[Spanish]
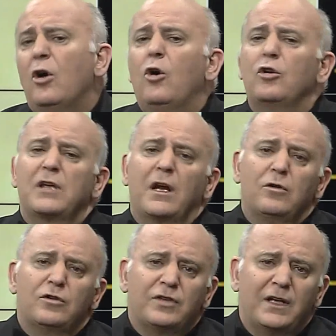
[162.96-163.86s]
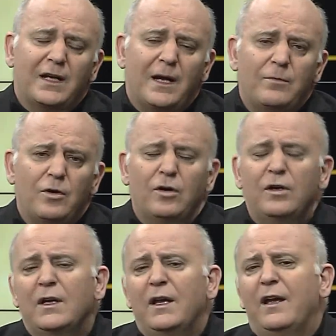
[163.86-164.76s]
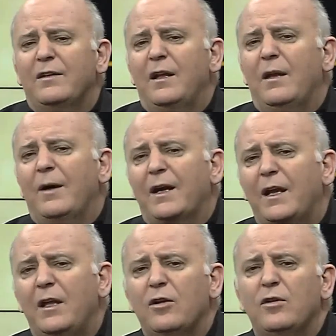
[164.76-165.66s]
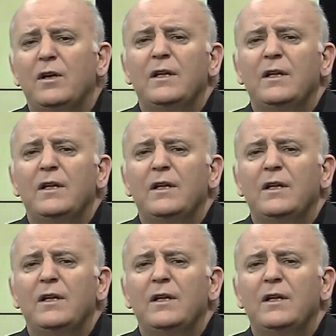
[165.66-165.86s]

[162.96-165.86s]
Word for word: Otra cosa, en cambio, es el Evangelio